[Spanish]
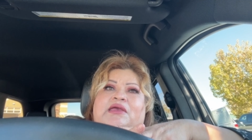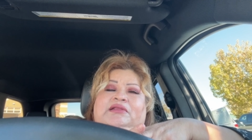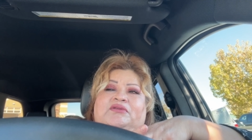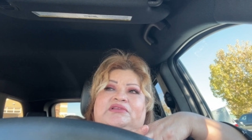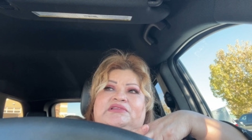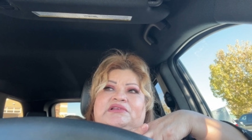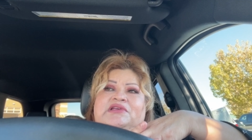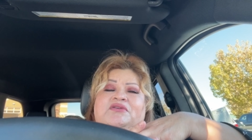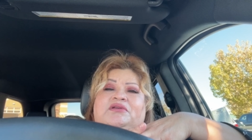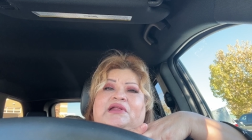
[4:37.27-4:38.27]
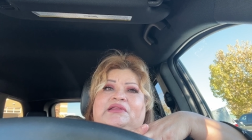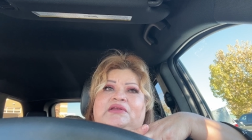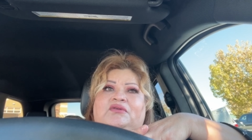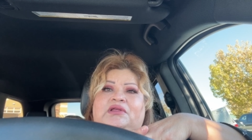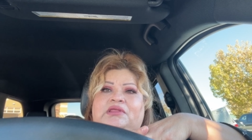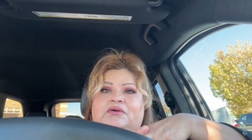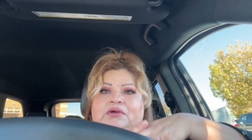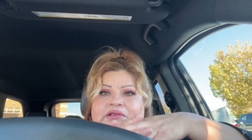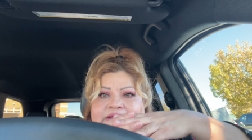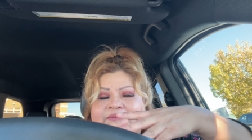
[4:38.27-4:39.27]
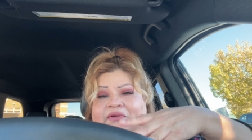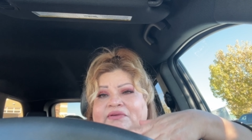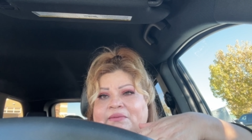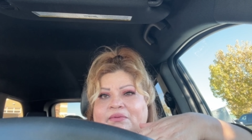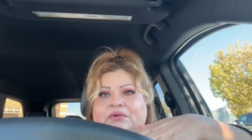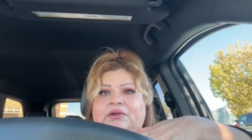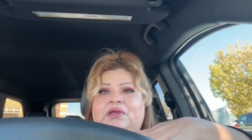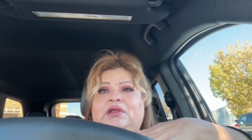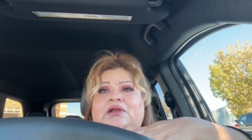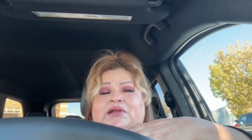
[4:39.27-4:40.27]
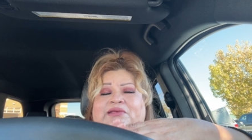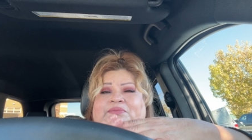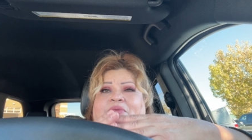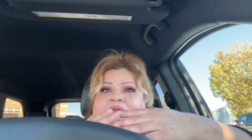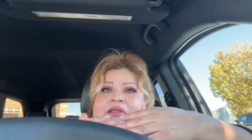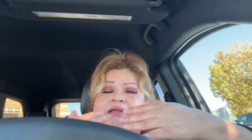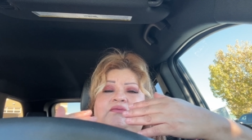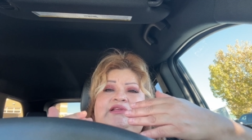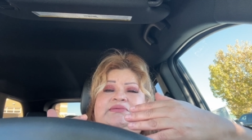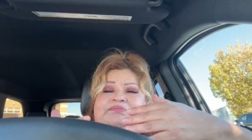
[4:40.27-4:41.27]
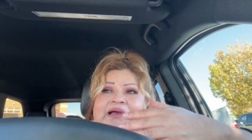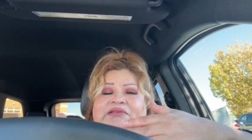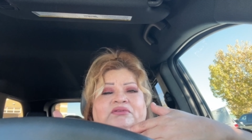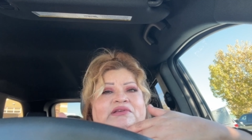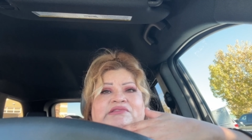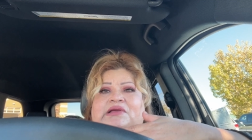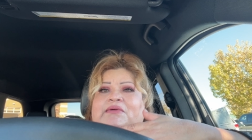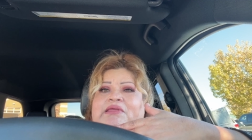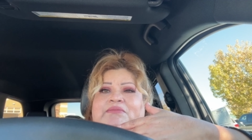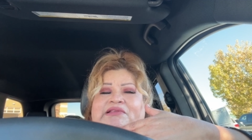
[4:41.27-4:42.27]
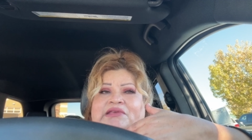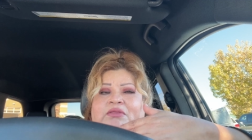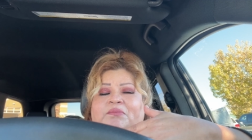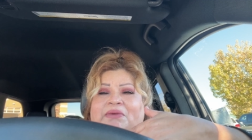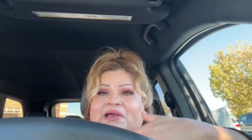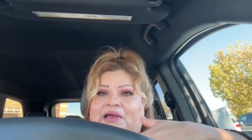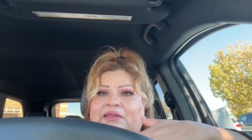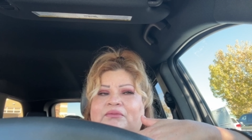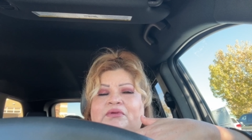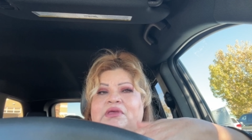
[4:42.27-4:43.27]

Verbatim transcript: Entonces el señor latino le dijo que si por favor les podía dar un espacio que estaba demasiado pegado.